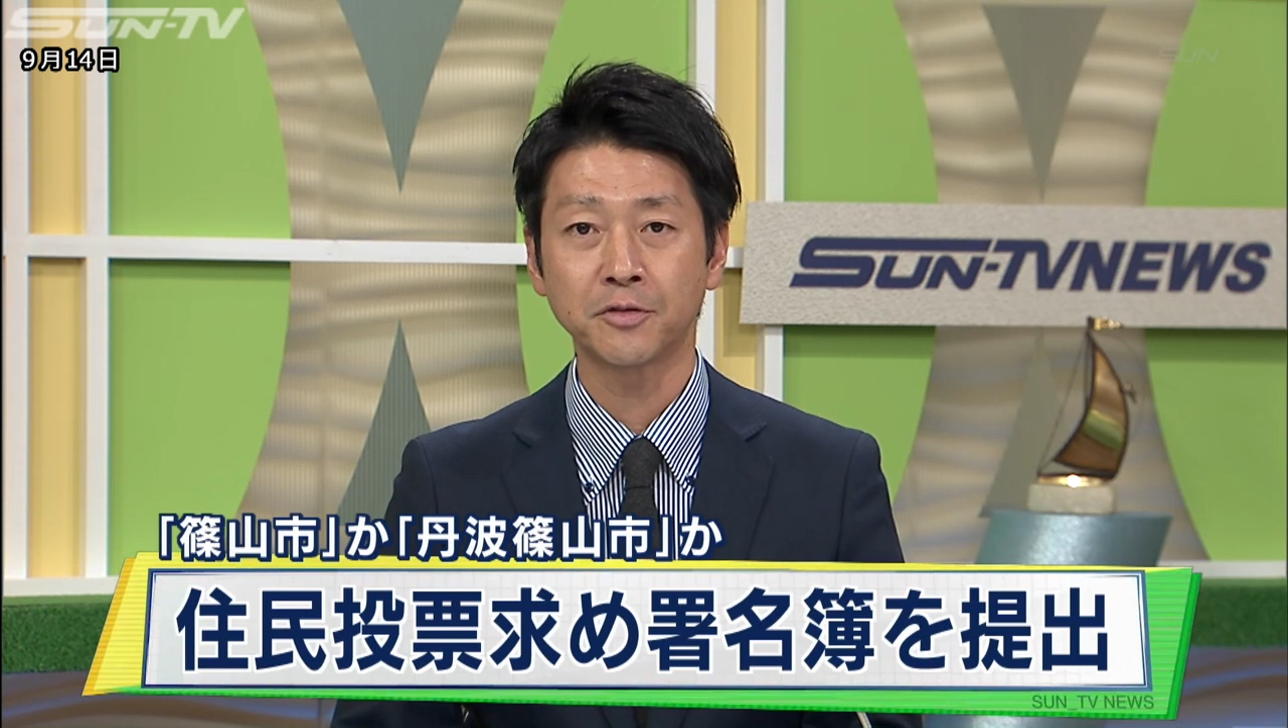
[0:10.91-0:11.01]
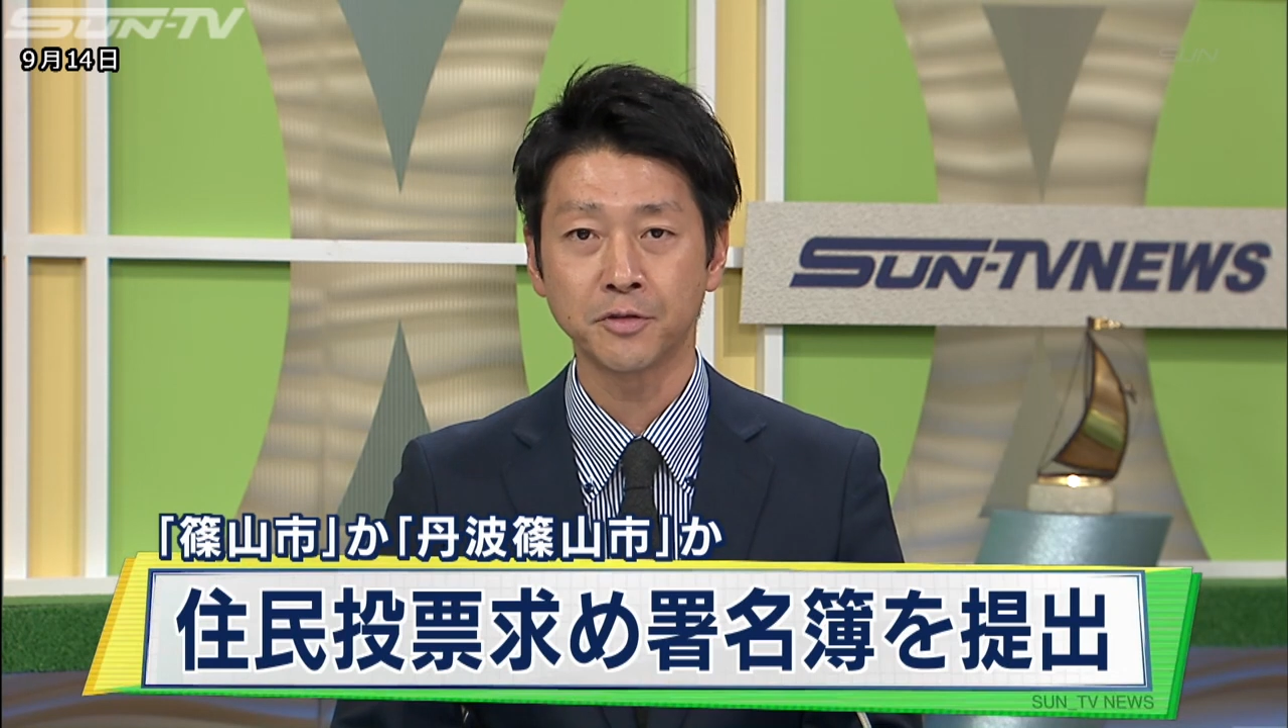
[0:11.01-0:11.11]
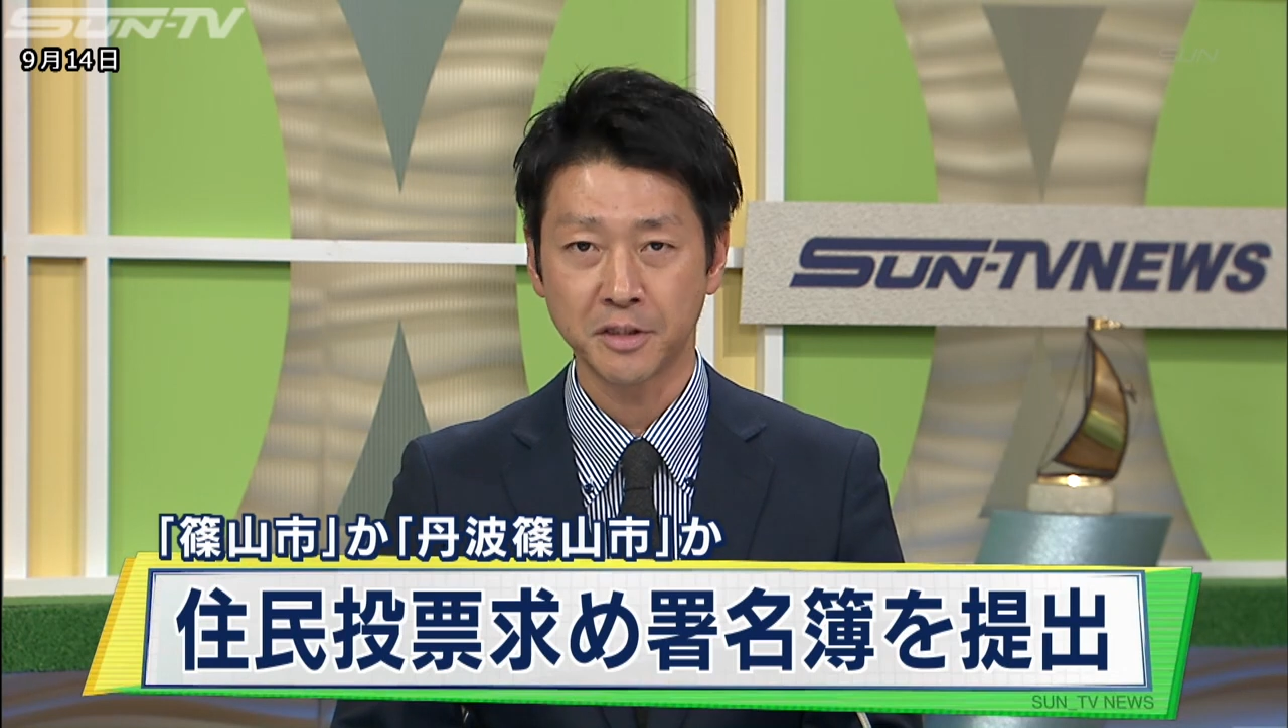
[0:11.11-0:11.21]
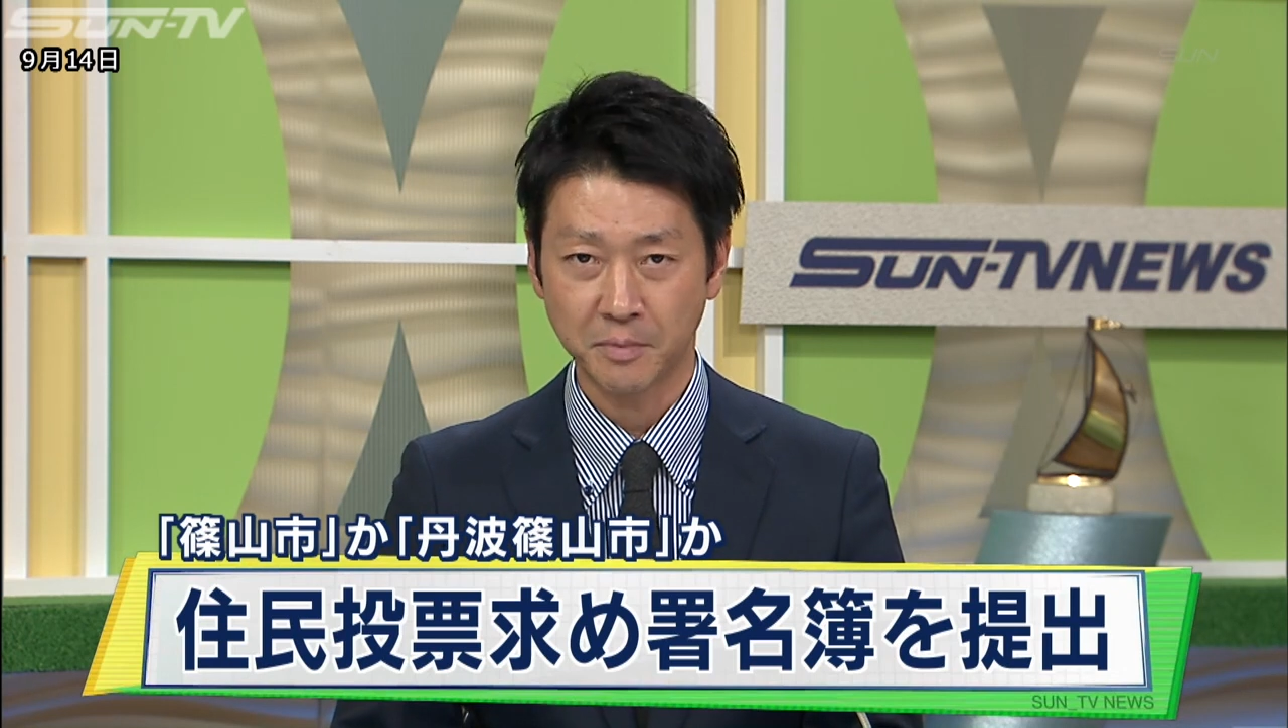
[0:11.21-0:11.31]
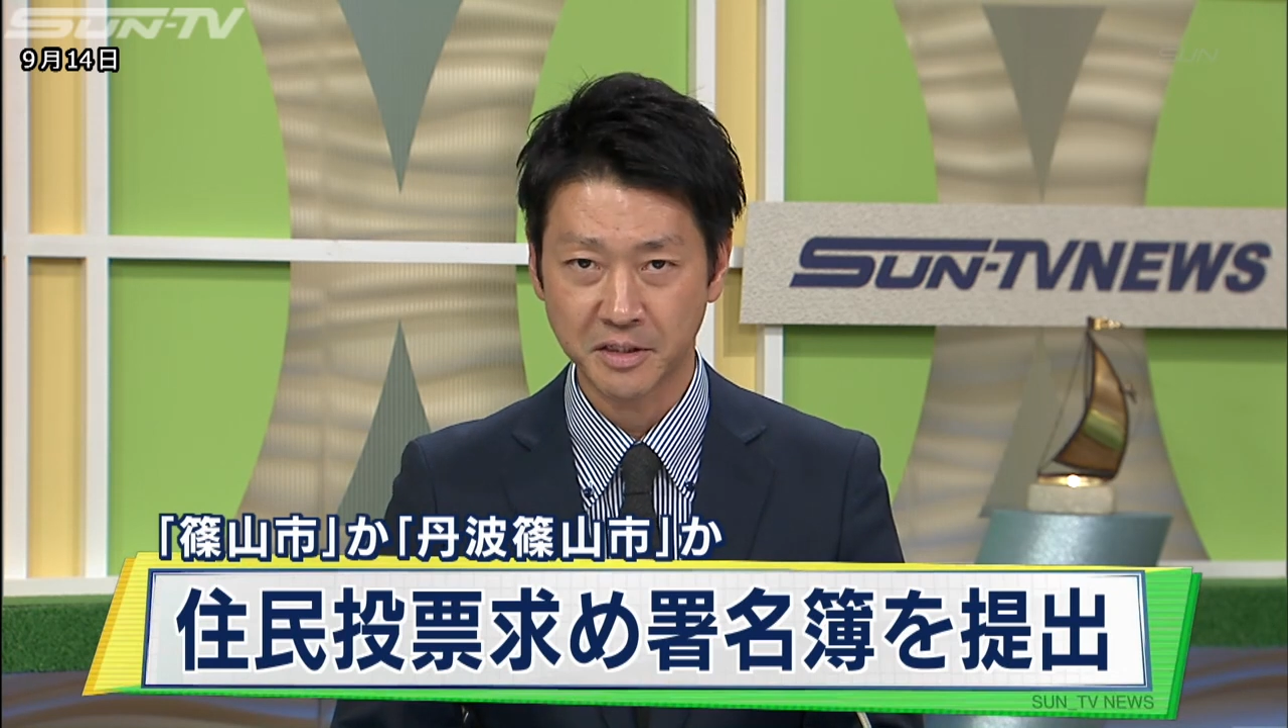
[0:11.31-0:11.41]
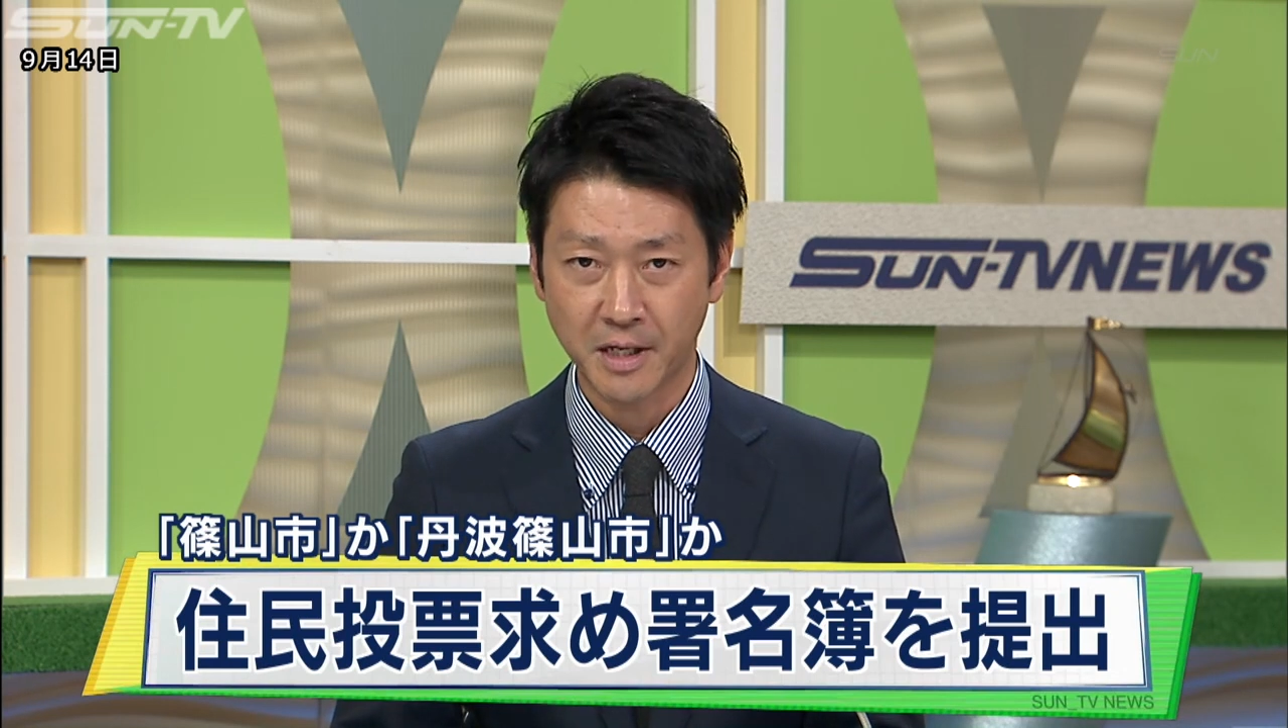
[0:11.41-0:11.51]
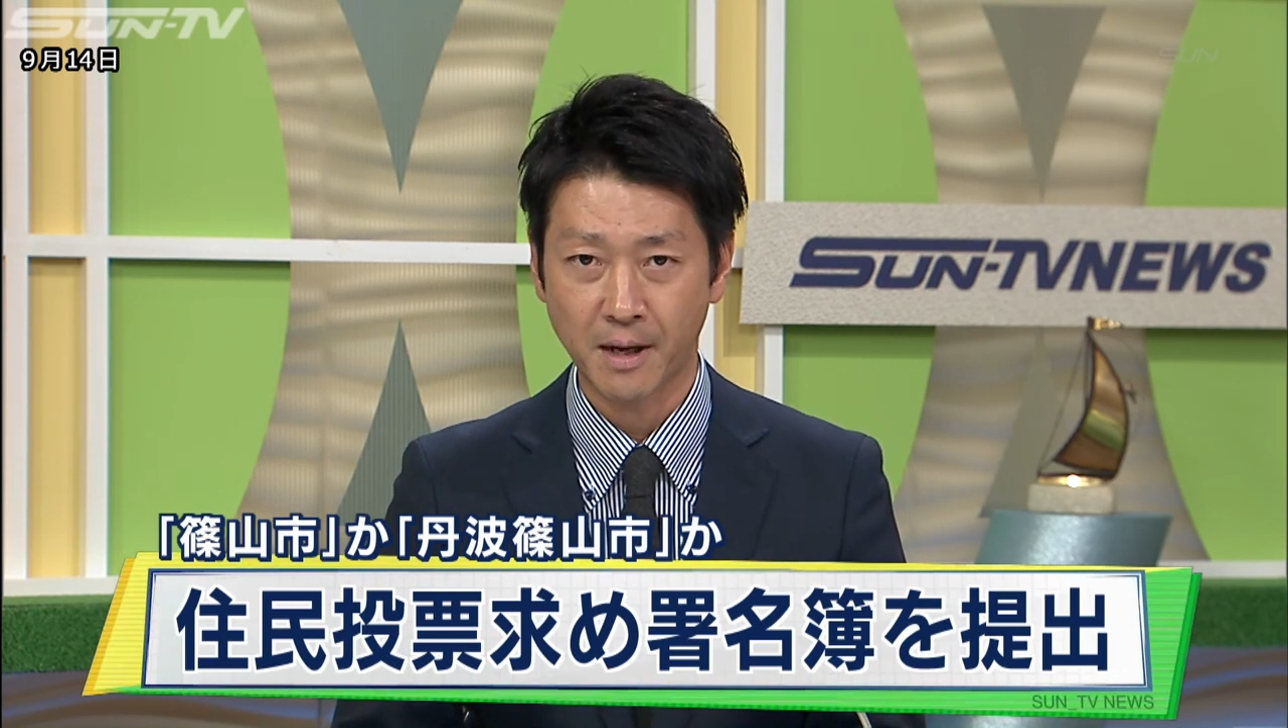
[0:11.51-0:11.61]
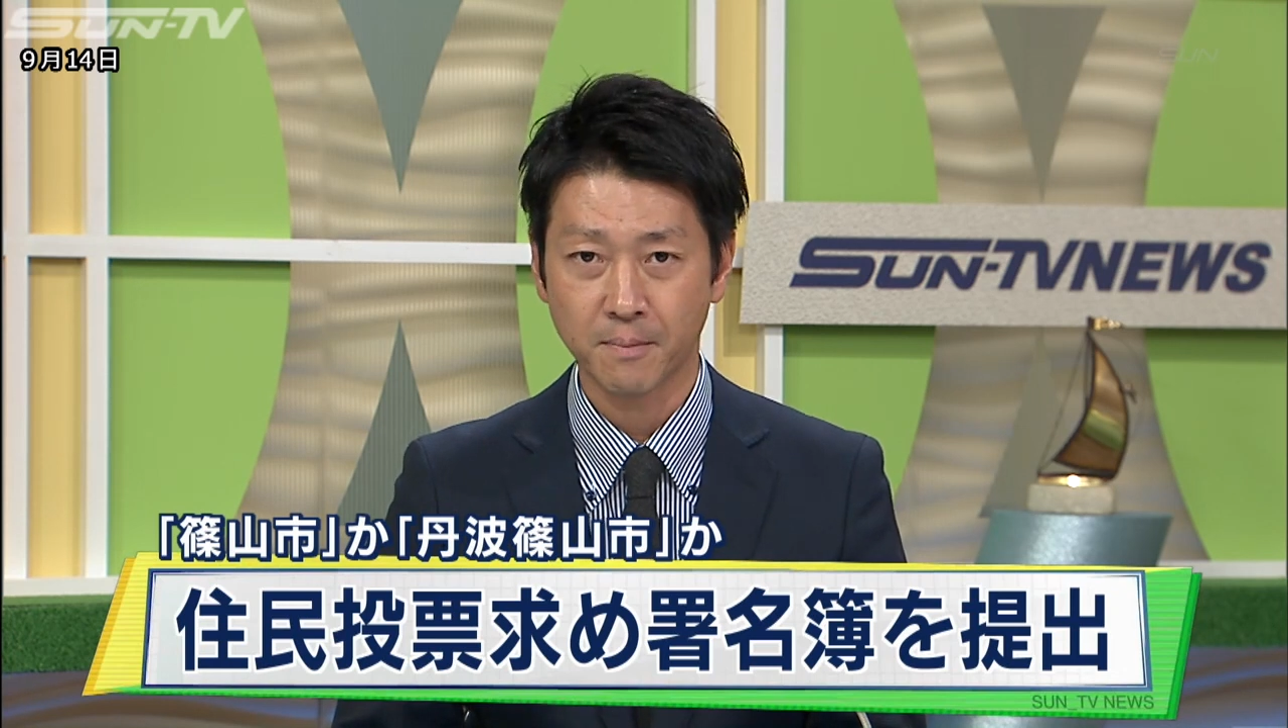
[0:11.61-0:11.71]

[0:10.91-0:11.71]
出しました